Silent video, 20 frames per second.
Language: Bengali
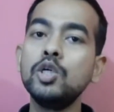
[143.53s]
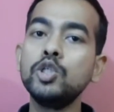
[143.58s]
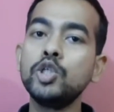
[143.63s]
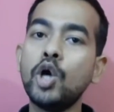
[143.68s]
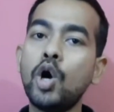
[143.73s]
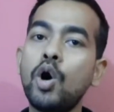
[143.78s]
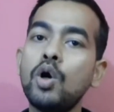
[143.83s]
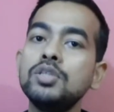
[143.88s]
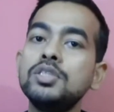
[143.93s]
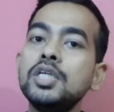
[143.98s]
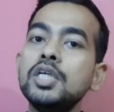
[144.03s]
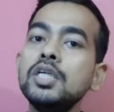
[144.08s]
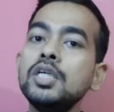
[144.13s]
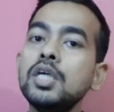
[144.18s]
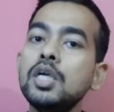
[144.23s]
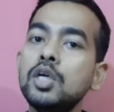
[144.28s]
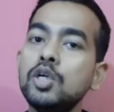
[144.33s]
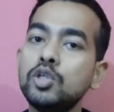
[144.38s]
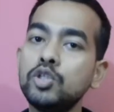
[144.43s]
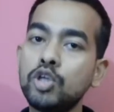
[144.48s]
সহজেই
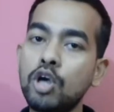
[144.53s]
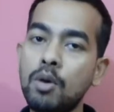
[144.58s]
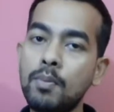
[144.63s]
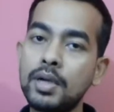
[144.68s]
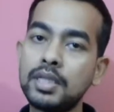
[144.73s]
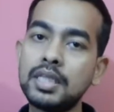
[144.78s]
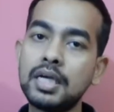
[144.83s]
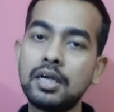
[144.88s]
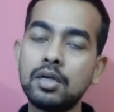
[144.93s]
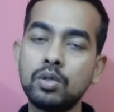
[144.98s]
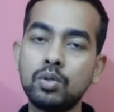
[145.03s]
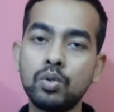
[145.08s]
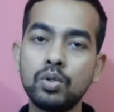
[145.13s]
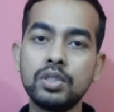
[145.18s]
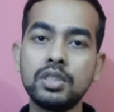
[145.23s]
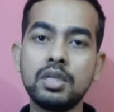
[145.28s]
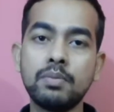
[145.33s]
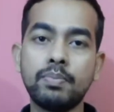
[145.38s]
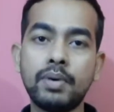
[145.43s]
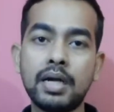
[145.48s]
সমাধান
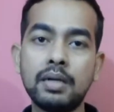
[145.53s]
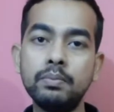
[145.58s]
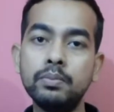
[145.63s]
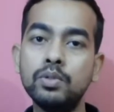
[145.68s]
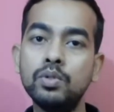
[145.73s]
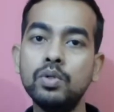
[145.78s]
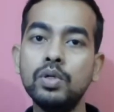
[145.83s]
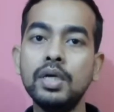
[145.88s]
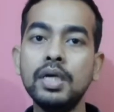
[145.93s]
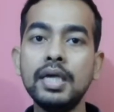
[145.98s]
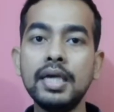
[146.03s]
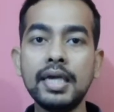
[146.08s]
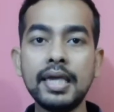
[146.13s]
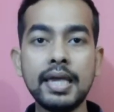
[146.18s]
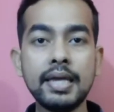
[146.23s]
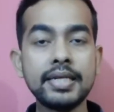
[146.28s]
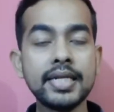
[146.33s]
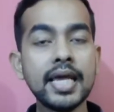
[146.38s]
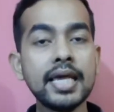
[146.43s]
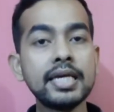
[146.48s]
করতে পারবো
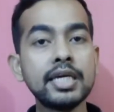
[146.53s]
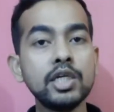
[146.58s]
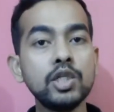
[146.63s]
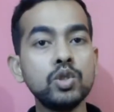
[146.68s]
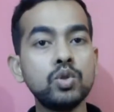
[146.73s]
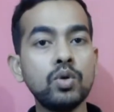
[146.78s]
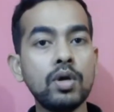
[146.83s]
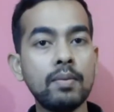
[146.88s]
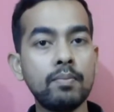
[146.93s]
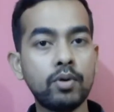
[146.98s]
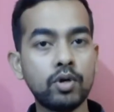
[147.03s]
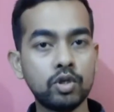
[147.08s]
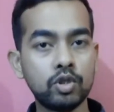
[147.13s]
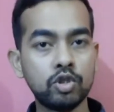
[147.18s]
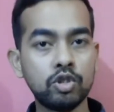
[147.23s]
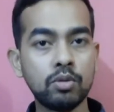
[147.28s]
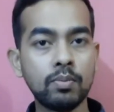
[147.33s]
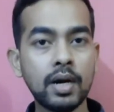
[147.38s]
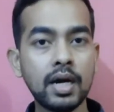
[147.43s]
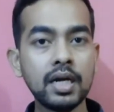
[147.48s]
এটাই কিন্তু এই
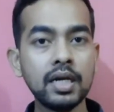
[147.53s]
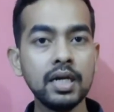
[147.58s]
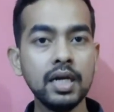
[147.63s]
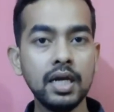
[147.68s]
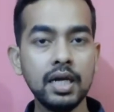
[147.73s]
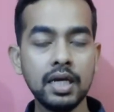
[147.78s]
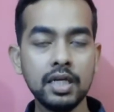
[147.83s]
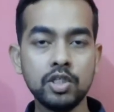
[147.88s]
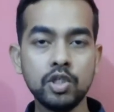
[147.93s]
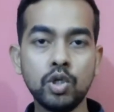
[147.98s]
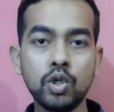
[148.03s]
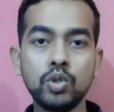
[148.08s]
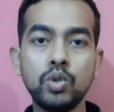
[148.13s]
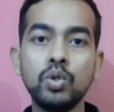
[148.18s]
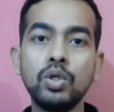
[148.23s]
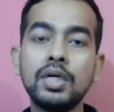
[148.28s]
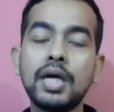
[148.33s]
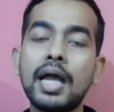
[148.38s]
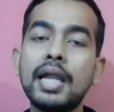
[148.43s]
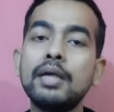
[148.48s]
বর্তমান যে নতুন
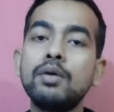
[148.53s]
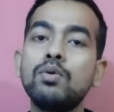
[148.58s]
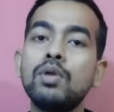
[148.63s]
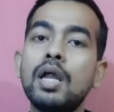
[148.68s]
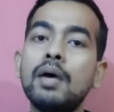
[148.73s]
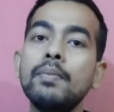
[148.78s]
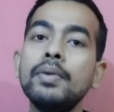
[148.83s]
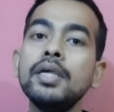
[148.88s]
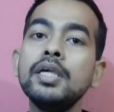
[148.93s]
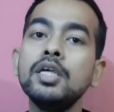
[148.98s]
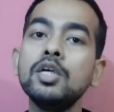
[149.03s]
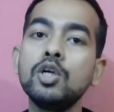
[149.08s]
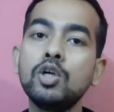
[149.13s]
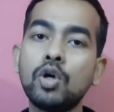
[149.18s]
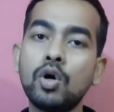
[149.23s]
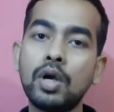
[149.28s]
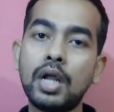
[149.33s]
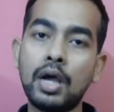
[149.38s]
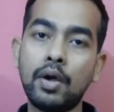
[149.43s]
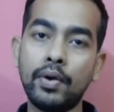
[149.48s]
কারিকুলামে
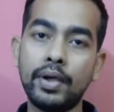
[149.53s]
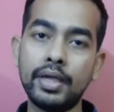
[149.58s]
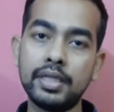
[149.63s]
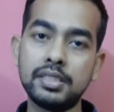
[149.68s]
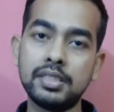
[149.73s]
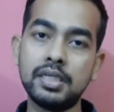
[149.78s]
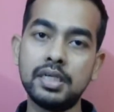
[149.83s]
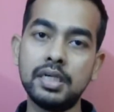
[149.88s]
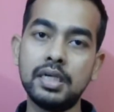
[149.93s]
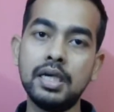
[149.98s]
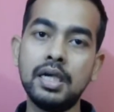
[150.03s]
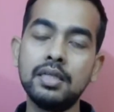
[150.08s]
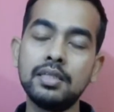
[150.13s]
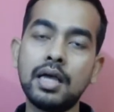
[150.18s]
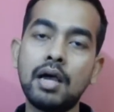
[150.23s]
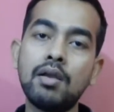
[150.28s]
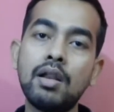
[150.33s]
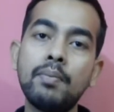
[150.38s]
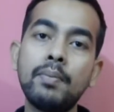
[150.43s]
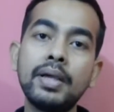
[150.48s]
করা হয়েছে
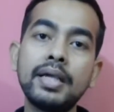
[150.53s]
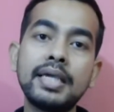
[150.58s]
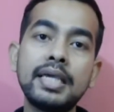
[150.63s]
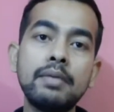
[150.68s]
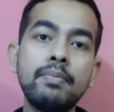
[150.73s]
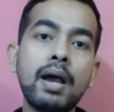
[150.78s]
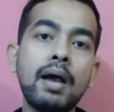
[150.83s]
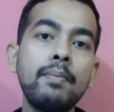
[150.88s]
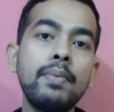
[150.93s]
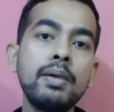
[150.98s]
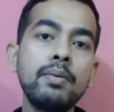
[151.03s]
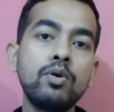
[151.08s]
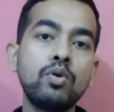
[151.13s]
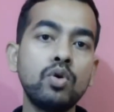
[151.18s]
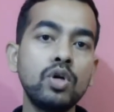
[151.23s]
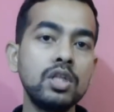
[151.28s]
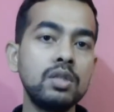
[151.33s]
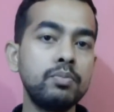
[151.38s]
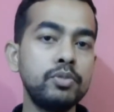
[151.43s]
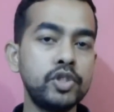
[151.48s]
তাহলে আমরা কিভাবে
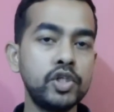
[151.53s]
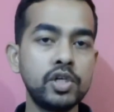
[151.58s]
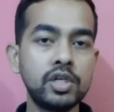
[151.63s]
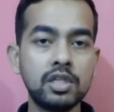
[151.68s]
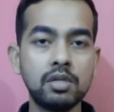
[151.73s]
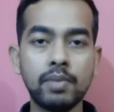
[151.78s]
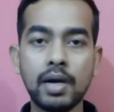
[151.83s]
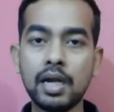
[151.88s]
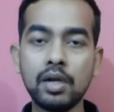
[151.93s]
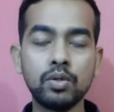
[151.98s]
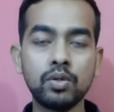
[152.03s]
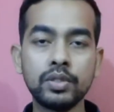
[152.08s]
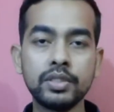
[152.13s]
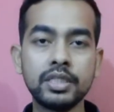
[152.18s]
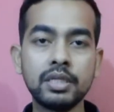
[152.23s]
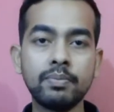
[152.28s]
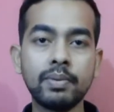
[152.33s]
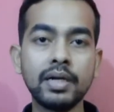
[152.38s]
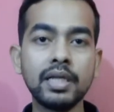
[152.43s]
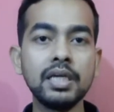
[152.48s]
গণিত বিষয়টাতে ভালো
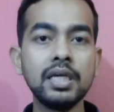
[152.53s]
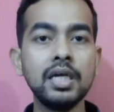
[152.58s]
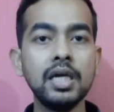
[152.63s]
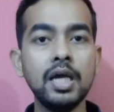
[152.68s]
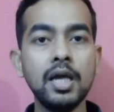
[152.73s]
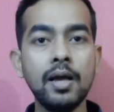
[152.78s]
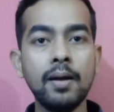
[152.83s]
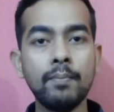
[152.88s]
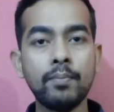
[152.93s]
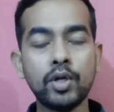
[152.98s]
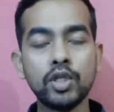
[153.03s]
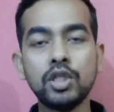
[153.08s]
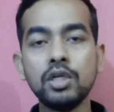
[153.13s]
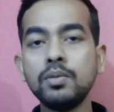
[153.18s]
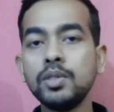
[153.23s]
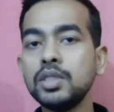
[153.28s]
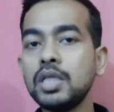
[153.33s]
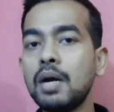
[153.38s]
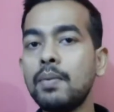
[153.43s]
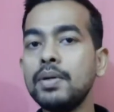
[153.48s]
করতে পারি
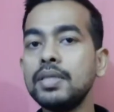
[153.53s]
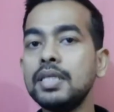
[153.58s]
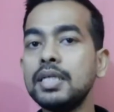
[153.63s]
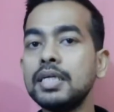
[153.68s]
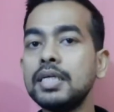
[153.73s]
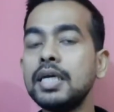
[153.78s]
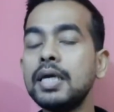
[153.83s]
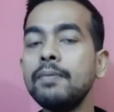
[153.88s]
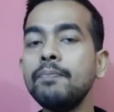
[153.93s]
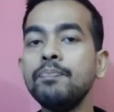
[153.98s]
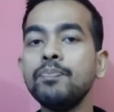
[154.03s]
প্রথমত আমাদেরকে